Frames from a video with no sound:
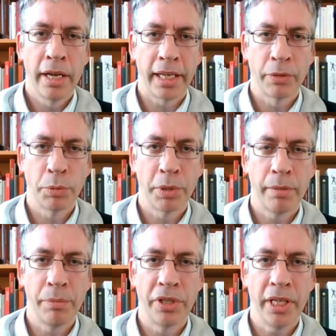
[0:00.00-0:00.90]
Jetzt muss man
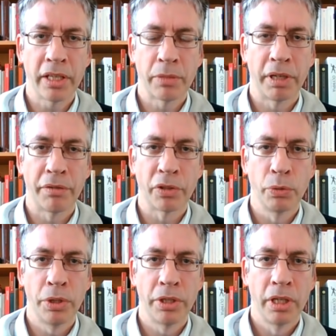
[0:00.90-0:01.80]
eben sehen, dass man
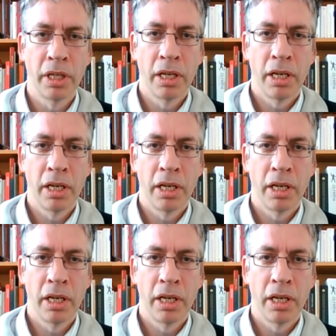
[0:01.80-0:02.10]
versucht,